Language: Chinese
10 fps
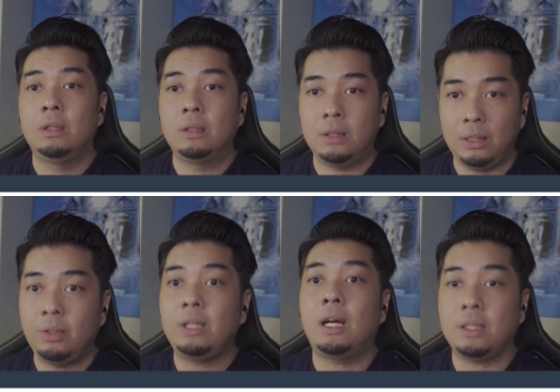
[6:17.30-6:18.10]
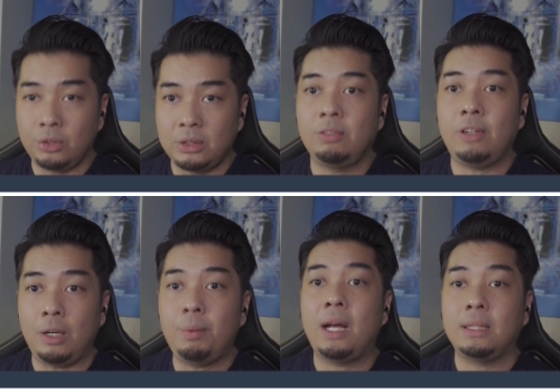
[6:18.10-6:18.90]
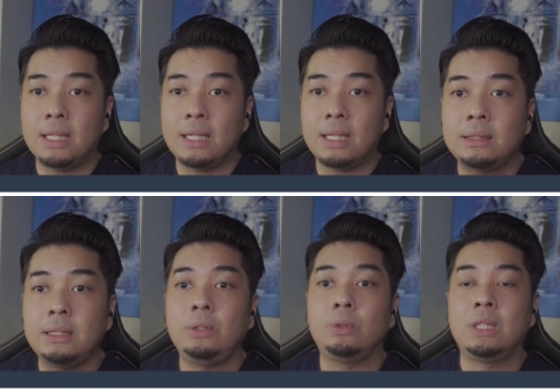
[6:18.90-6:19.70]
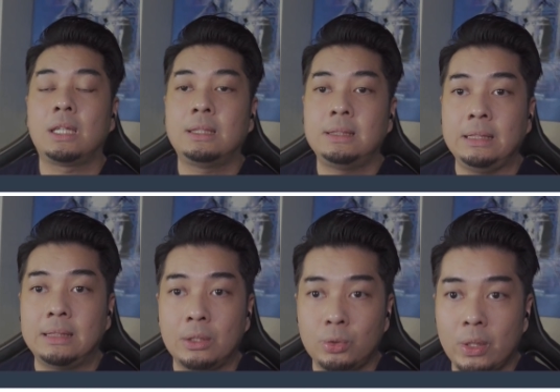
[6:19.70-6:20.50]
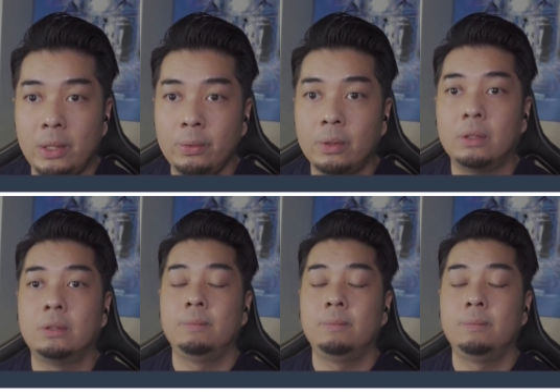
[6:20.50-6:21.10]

因为他就是肥胖，长期有那个心脏衰弱，